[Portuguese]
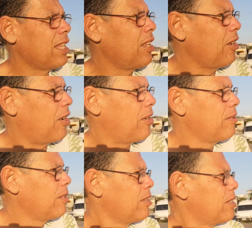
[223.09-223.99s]
Aqui, ó.
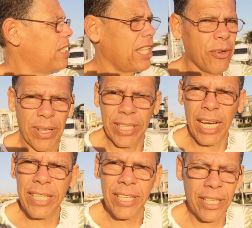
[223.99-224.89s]
Já dei uma
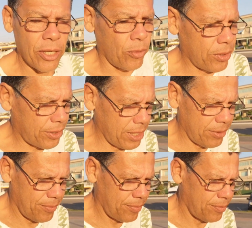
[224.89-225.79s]
andada aqui ontem.
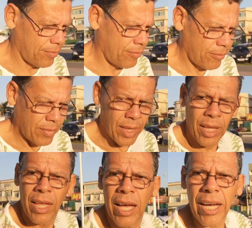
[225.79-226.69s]

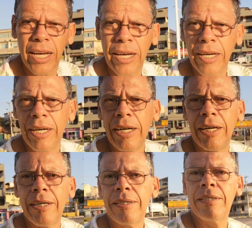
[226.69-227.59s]

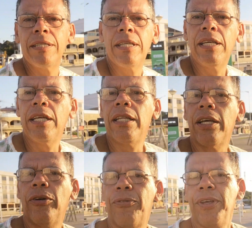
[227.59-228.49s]
Ah, já
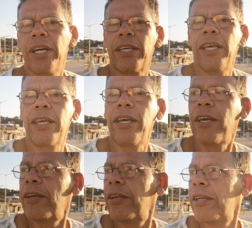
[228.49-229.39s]
então, ouvi aqui que